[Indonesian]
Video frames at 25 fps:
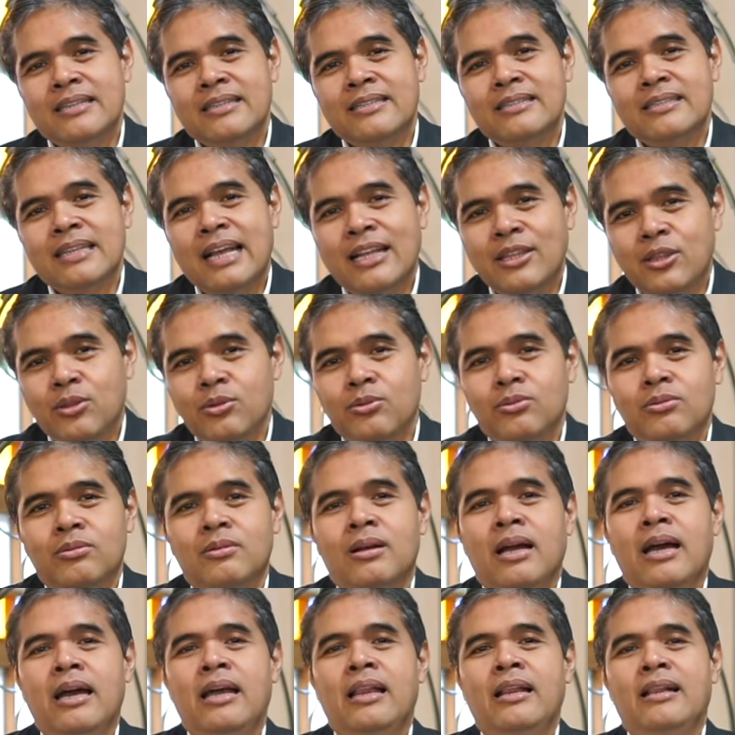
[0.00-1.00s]

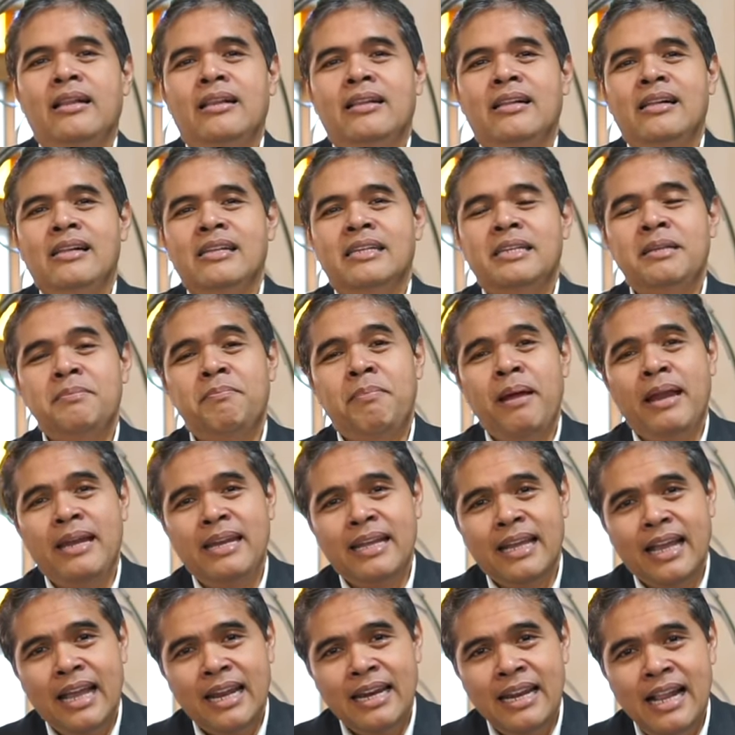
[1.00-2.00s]
satu hal
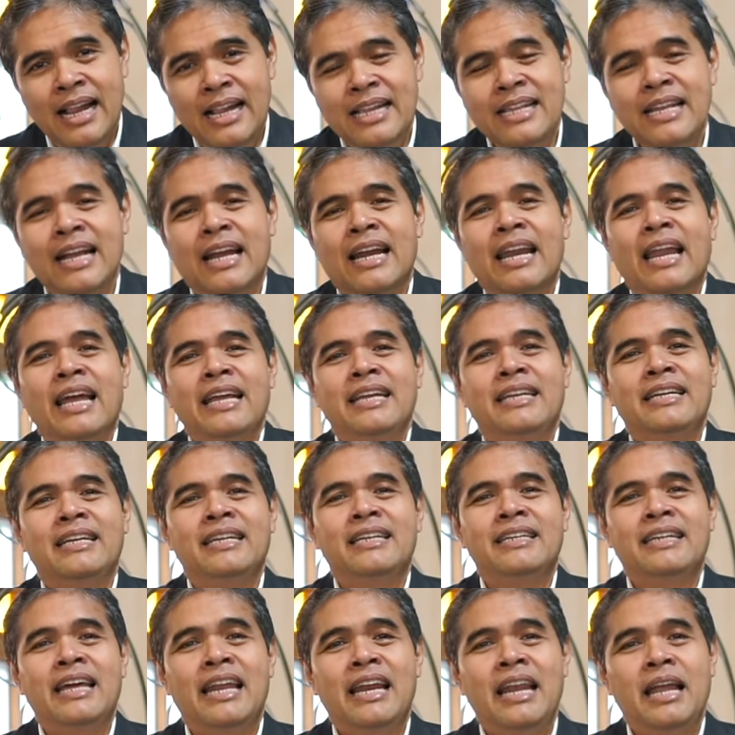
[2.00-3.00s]
dibandingkan hal yang
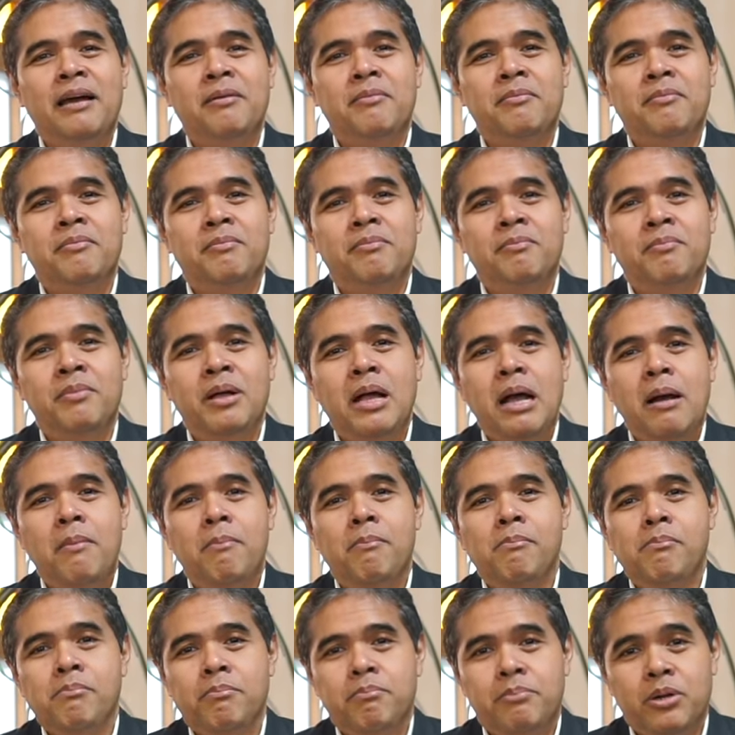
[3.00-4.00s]
lain dalam
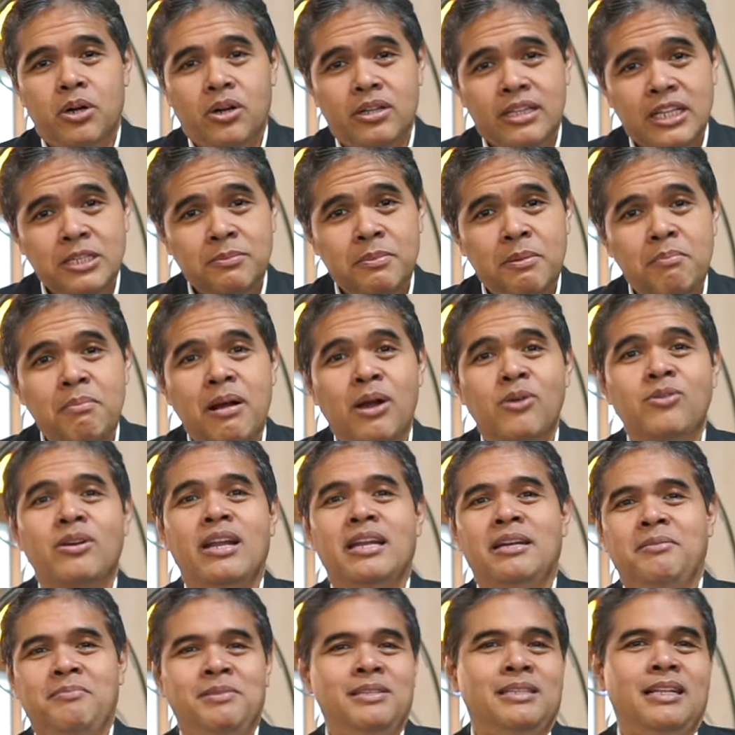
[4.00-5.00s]
prioritas
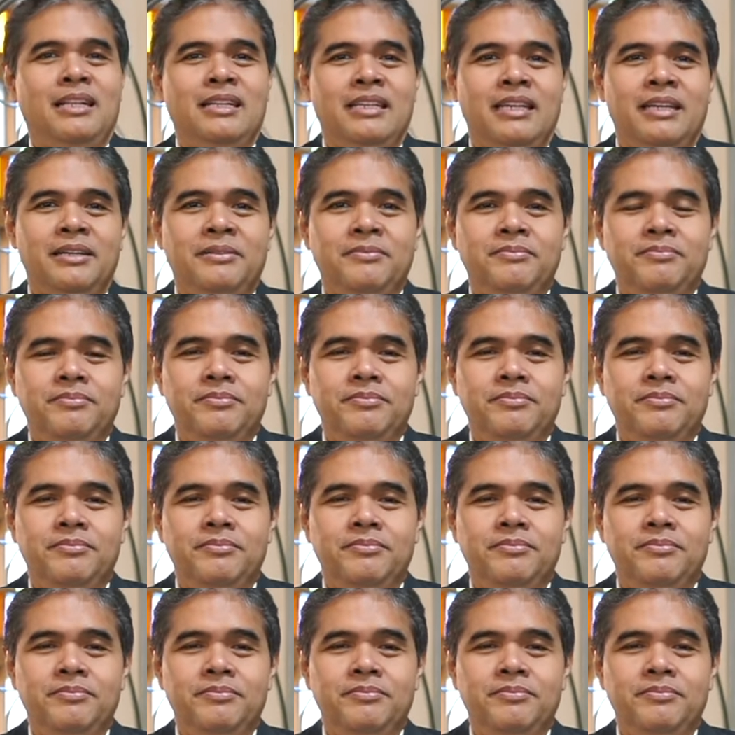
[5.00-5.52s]
pembangunan misalnya.